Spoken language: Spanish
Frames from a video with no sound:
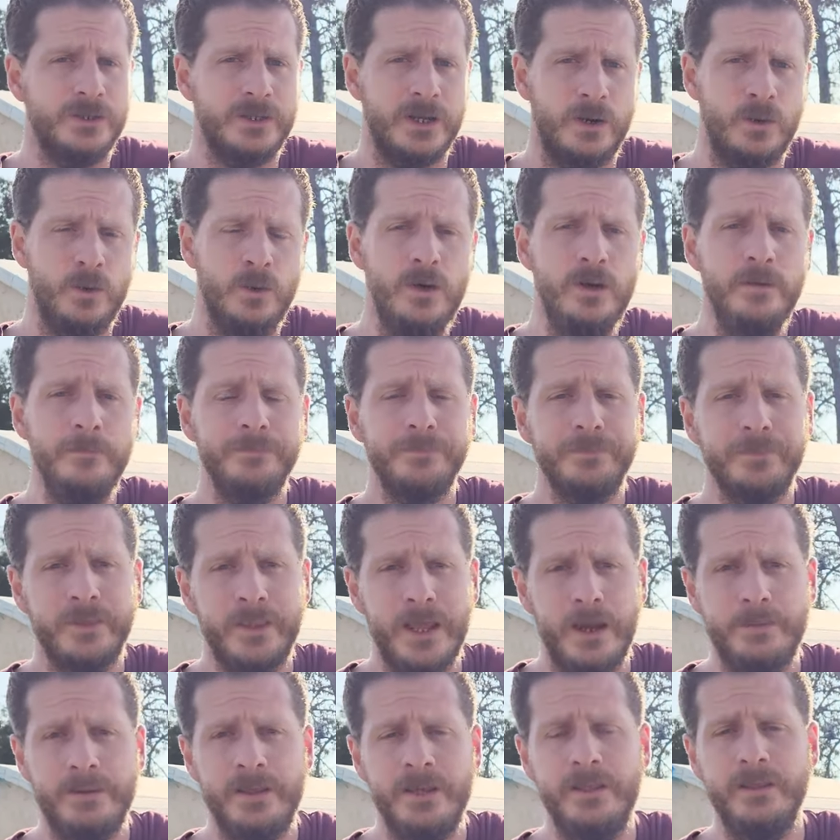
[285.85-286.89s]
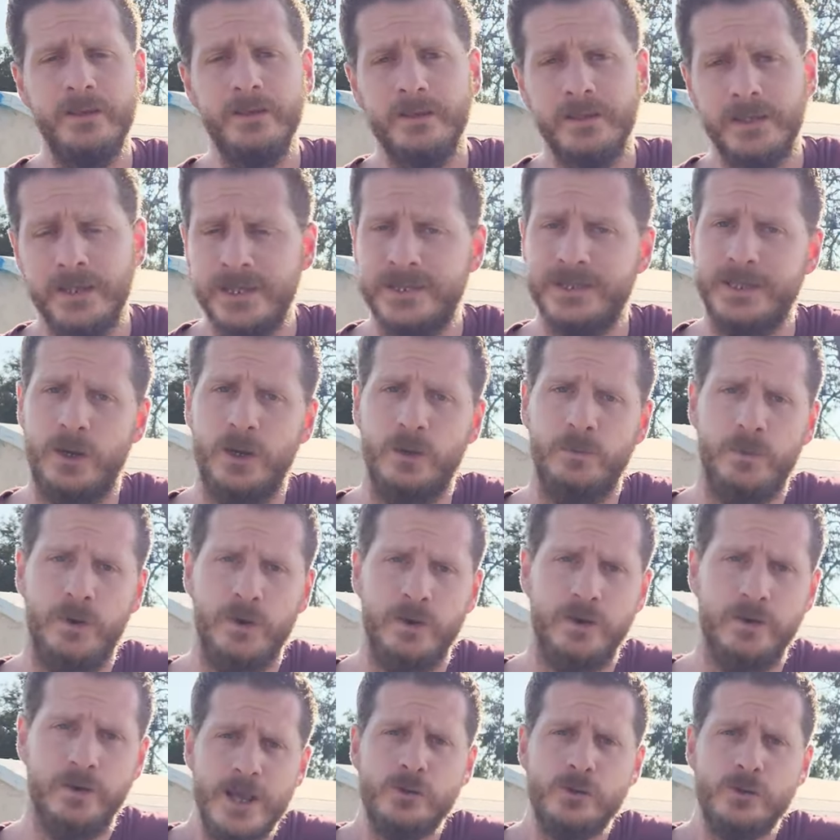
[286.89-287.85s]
Saúl, David y Salomón.